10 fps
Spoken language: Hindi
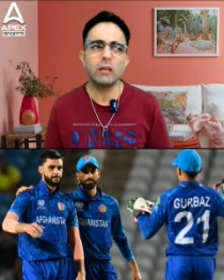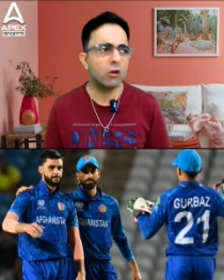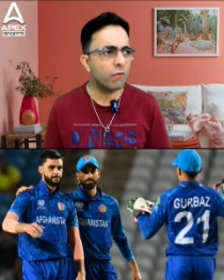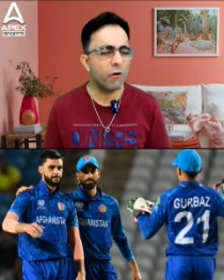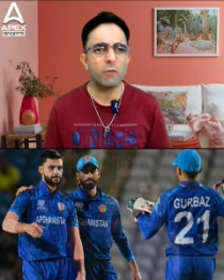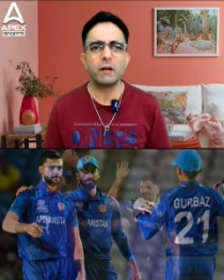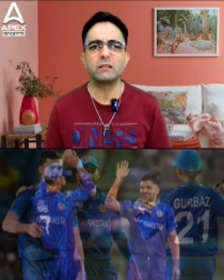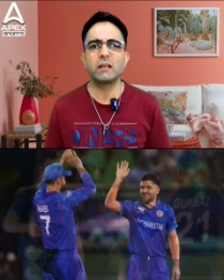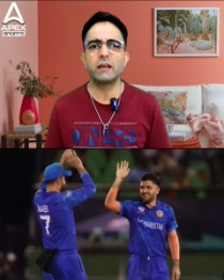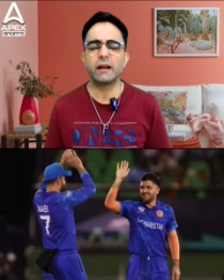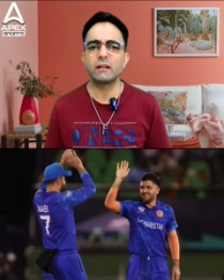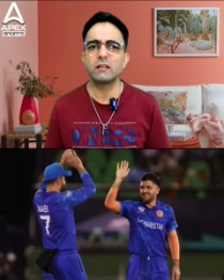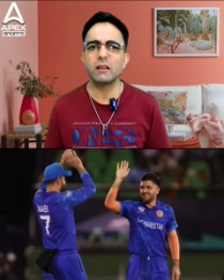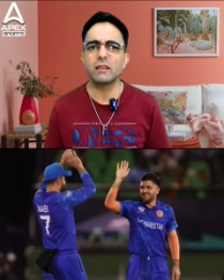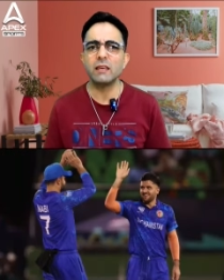तीनों फॉर्मेट्स की क्रिकेट
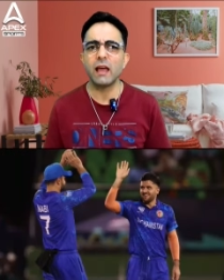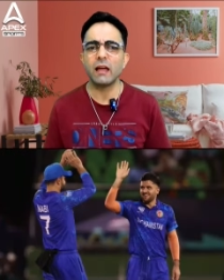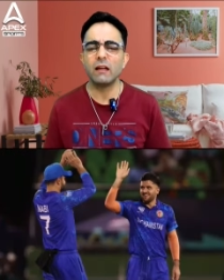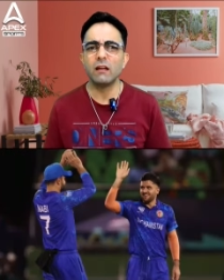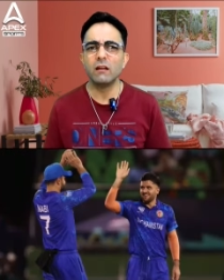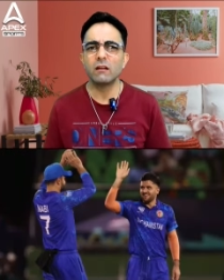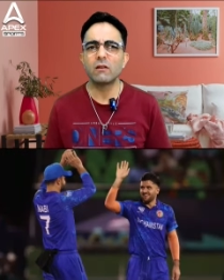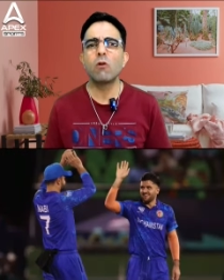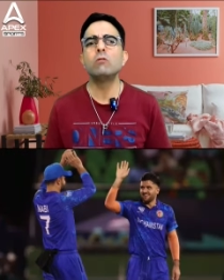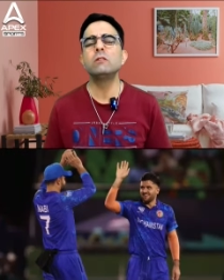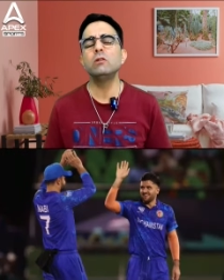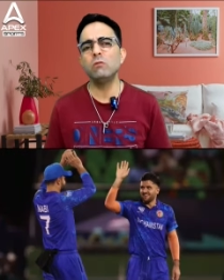चलती है कौन सी